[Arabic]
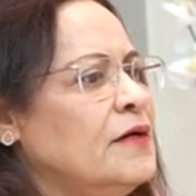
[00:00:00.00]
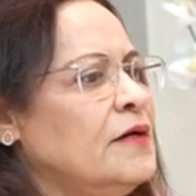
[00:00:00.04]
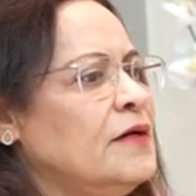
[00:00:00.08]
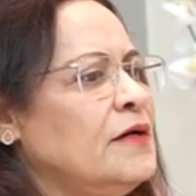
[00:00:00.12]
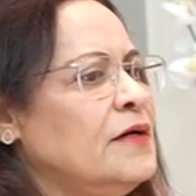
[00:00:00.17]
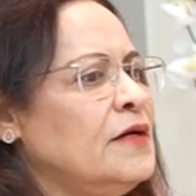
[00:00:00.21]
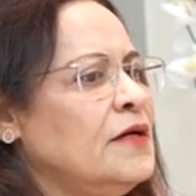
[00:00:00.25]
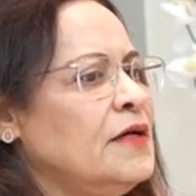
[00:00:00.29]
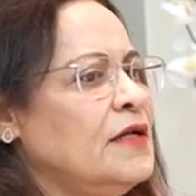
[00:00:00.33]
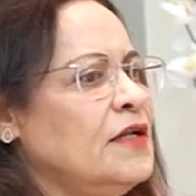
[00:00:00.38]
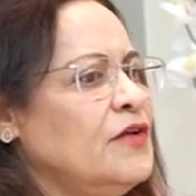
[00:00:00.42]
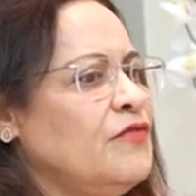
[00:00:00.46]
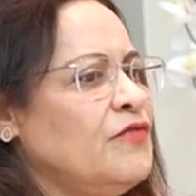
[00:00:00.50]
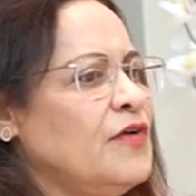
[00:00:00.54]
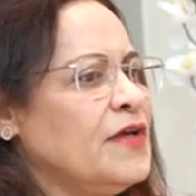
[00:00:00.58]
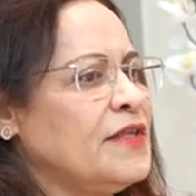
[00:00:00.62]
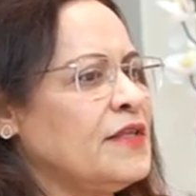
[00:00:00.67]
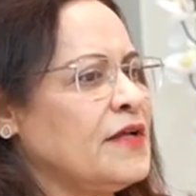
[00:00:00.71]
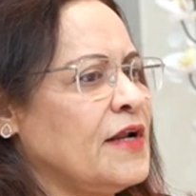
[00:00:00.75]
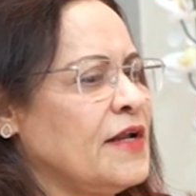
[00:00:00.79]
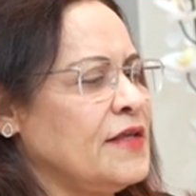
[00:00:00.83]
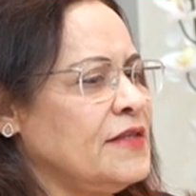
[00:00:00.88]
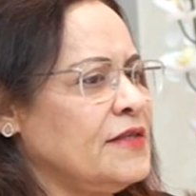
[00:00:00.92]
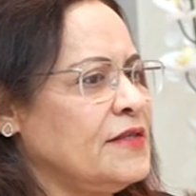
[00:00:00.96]
آه،
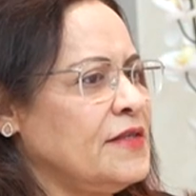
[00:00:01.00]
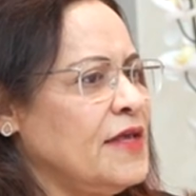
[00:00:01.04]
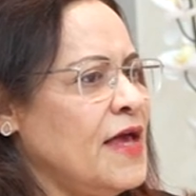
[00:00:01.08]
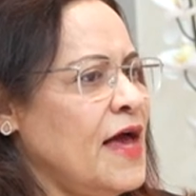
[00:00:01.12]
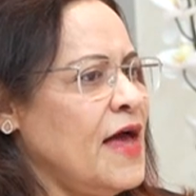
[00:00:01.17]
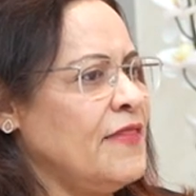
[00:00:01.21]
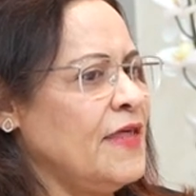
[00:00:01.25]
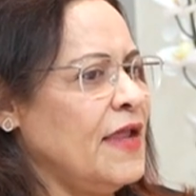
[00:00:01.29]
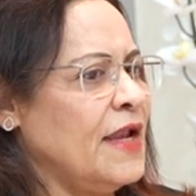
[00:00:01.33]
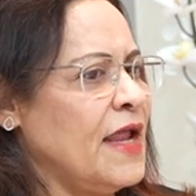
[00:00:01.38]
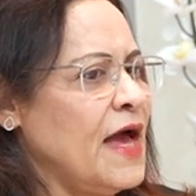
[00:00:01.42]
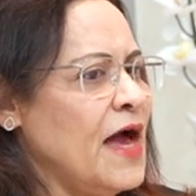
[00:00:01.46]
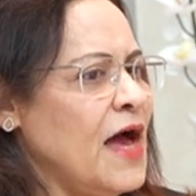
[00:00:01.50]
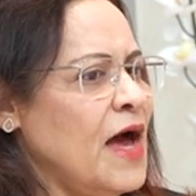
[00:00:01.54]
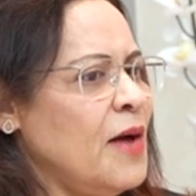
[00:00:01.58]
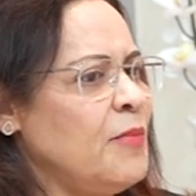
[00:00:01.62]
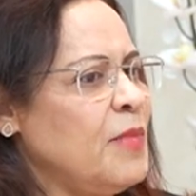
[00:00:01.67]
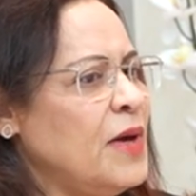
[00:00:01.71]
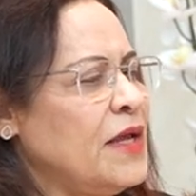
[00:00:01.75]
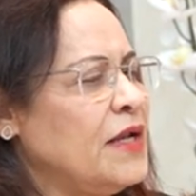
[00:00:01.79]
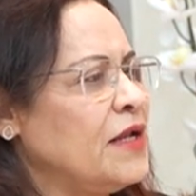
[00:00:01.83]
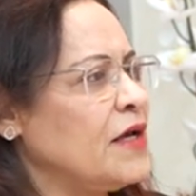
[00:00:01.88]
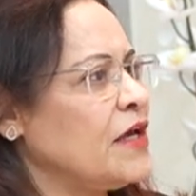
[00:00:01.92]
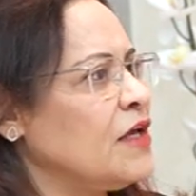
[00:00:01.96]
لفترة هذا
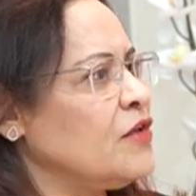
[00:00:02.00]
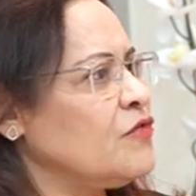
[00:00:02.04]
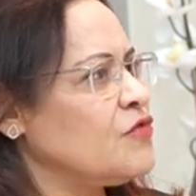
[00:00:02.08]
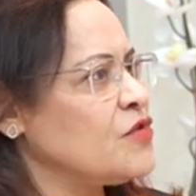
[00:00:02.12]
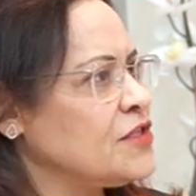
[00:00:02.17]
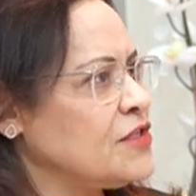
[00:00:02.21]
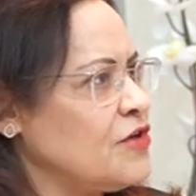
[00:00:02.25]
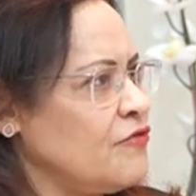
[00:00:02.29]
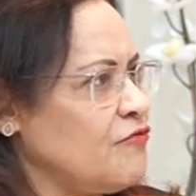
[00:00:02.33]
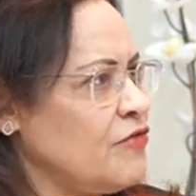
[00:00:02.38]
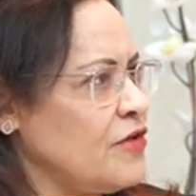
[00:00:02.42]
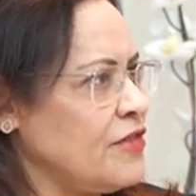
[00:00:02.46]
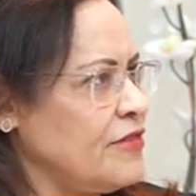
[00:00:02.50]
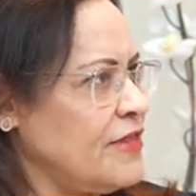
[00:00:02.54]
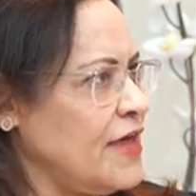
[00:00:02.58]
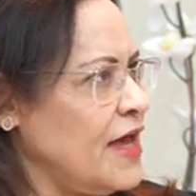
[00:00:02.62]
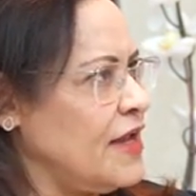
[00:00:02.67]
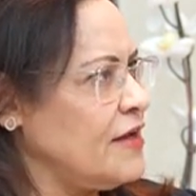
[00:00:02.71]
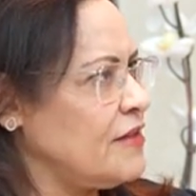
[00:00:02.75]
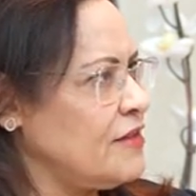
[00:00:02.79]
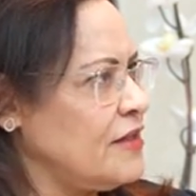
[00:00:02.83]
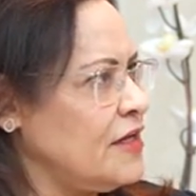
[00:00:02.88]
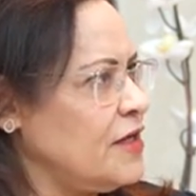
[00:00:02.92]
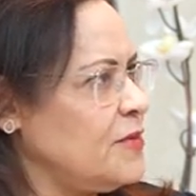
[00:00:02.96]
العام أنا كنت في الصف
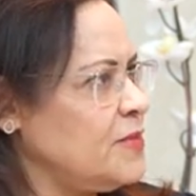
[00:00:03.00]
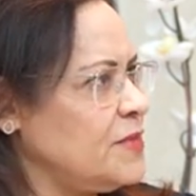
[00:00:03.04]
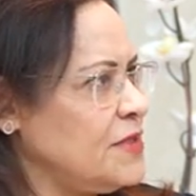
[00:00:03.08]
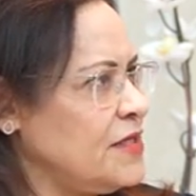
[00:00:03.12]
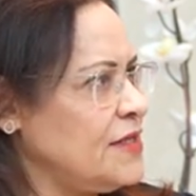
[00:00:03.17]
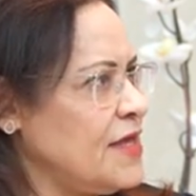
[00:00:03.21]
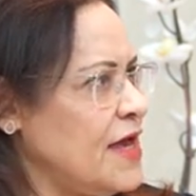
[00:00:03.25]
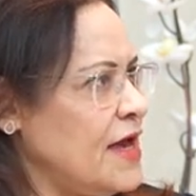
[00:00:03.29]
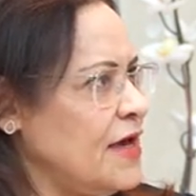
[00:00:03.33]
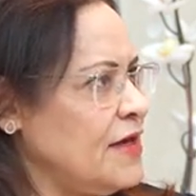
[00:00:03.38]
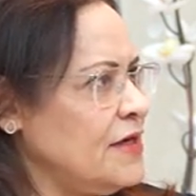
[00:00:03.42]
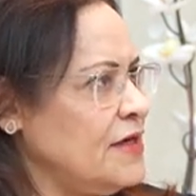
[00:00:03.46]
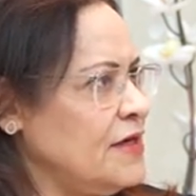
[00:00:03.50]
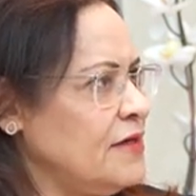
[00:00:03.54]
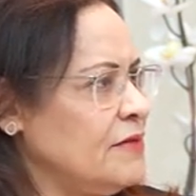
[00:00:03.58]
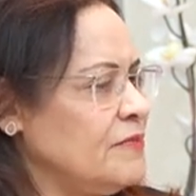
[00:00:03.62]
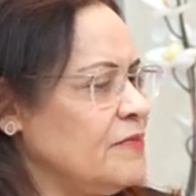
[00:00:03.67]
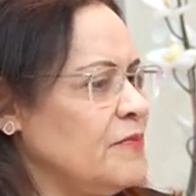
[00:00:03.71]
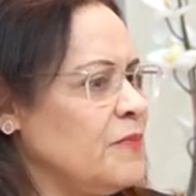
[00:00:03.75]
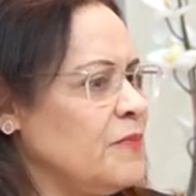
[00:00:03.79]
الثالث الابتدائي